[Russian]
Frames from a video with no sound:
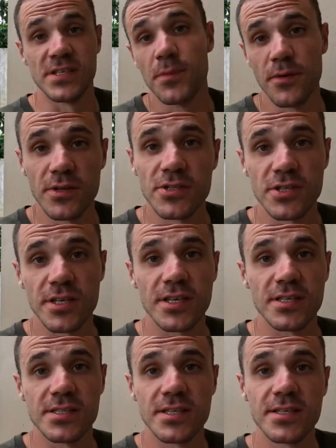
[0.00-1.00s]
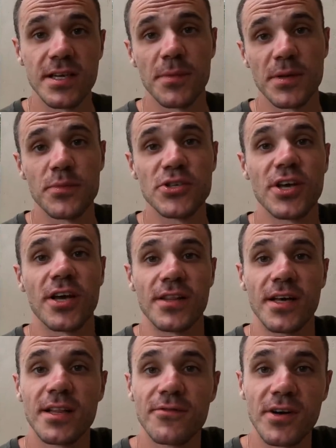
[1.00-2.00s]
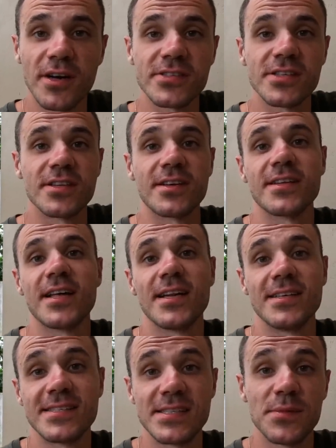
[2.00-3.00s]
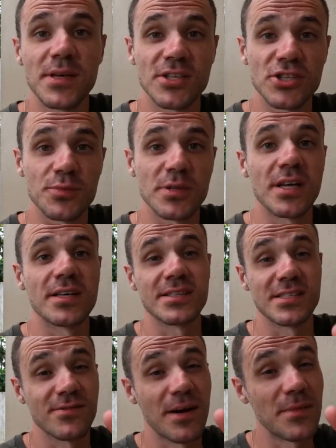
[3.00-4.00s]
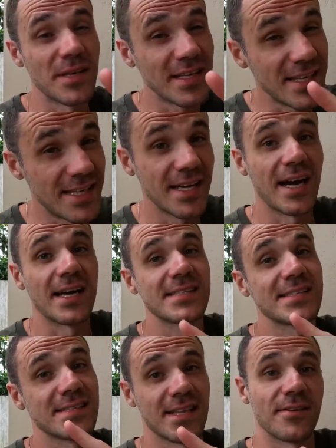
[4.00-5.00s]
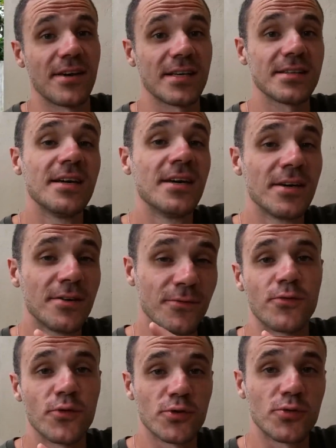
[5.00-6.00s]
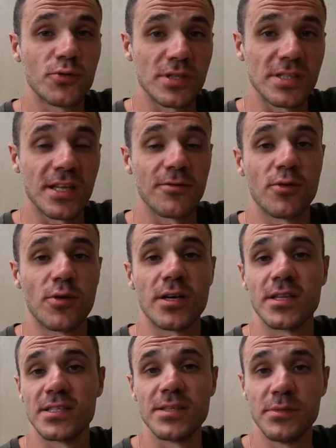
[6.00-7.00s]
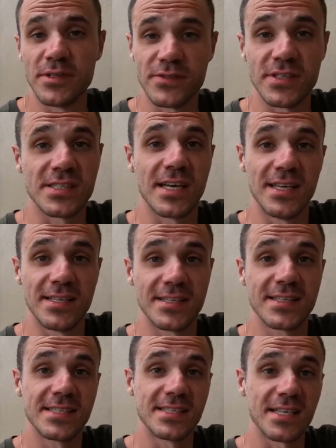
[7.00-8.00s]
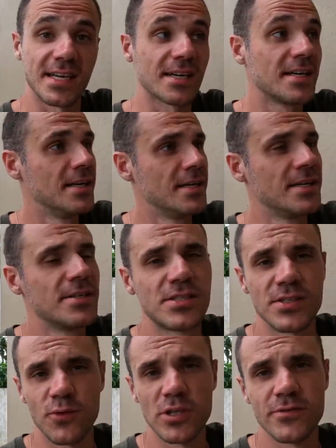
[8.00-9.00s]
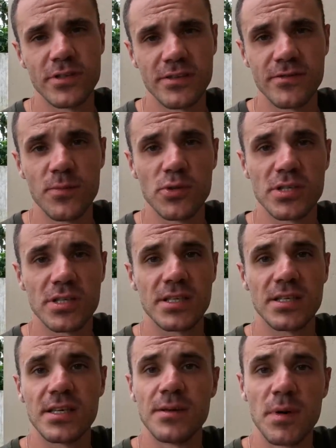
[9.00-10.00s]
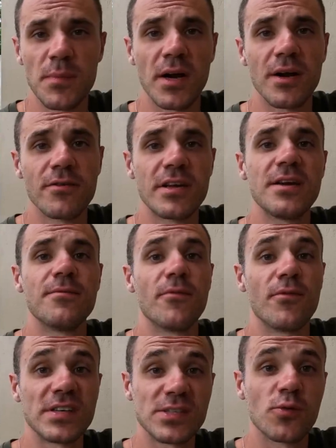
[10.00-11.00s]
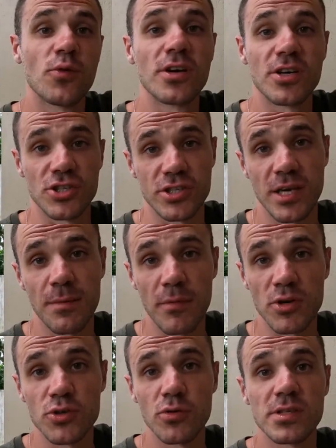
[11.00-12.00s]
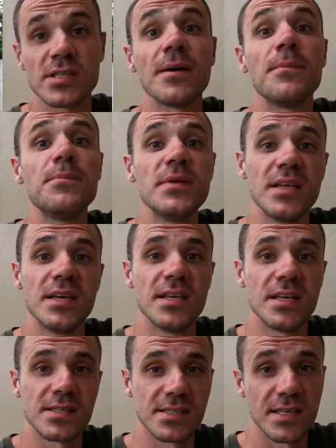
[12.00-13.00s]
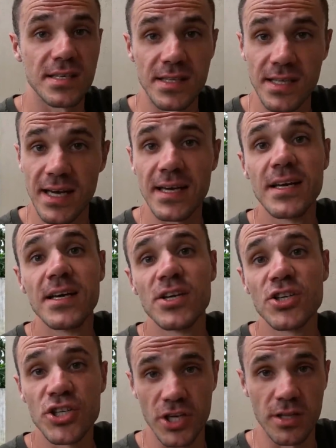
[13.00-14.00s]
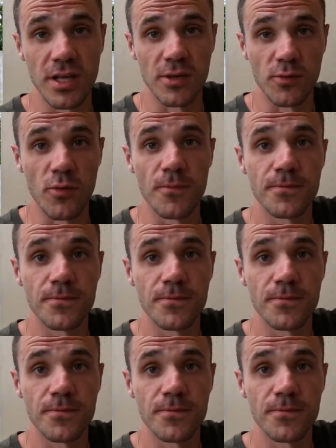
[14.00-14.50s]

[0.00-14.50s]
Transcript: Всем привет, наши дорогие зрители и подписчики канала. Вы, как всегда, на канале Семья на чемоданах. С вами я, Славян. Вот тут оставлю, как найти меня в социальных сетях. Сегодня в этом выпуске мы поговорим, во сколько же нам обошелся переезд на Шри-Ланку.